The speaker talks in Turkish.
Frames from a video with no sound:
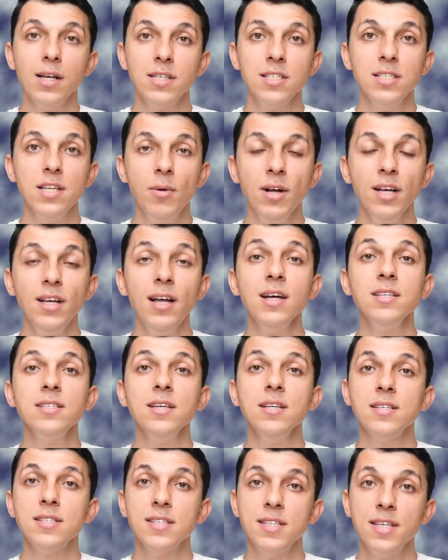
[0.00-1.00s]
Aslına
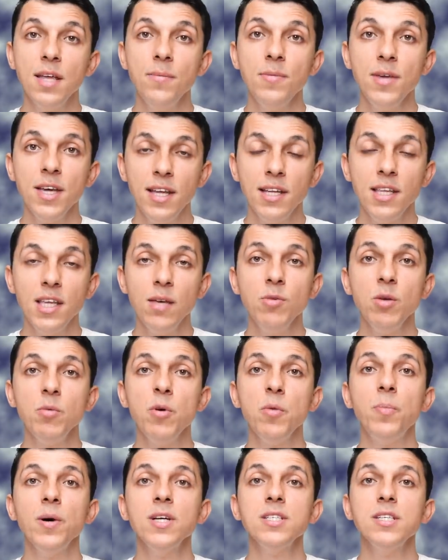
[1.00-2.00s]
bakarsanız Sinemia dediğim
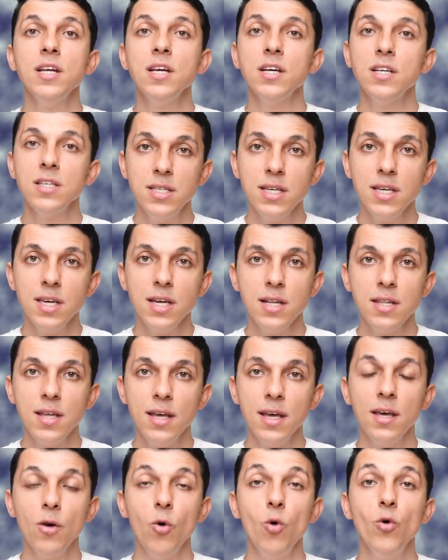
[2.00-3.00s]
gibi pazara hızlı
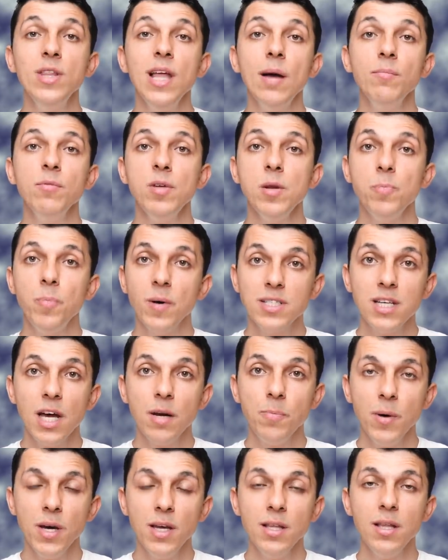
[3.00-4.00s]
girdi. Önemli bir
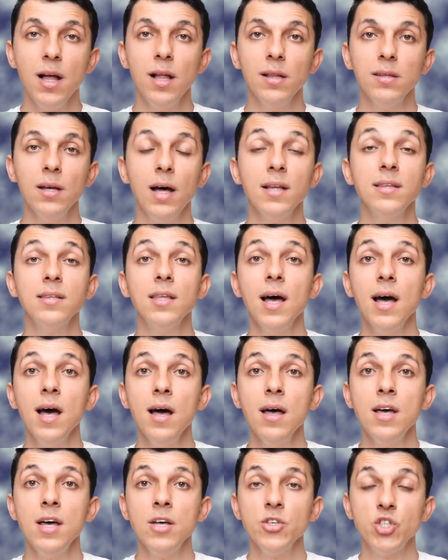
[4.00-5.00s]
pazar payı da aldı.
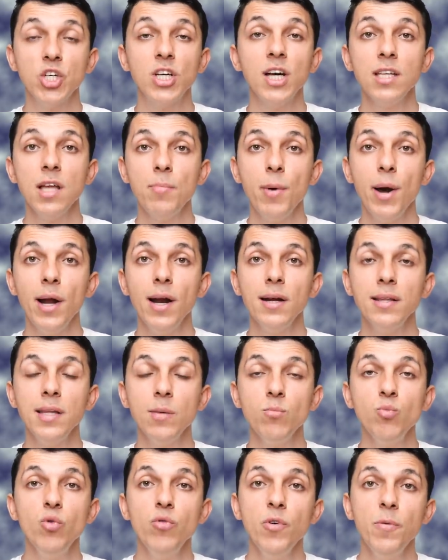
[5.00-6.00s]
Hatta çıkan
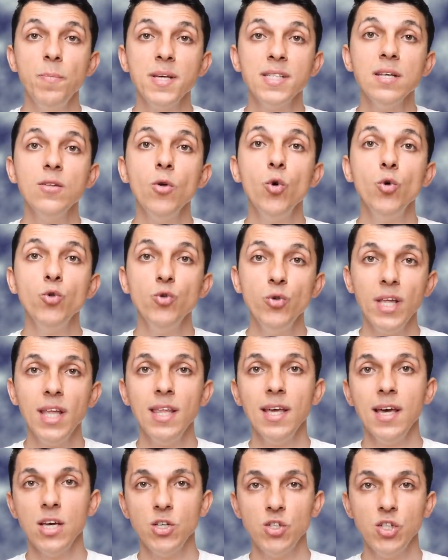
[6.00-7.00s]
haberlerde MoviePass'in önüne
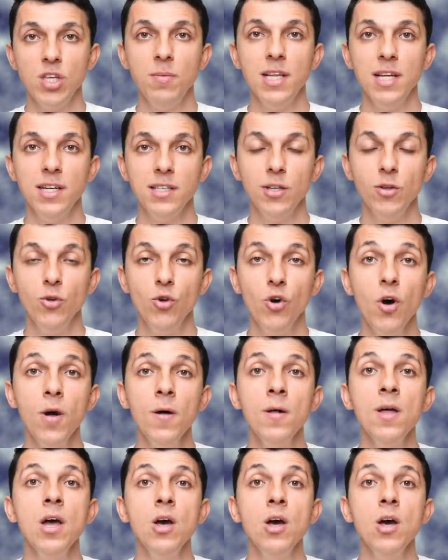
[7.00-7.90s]
de geçtiği belirtiliyor.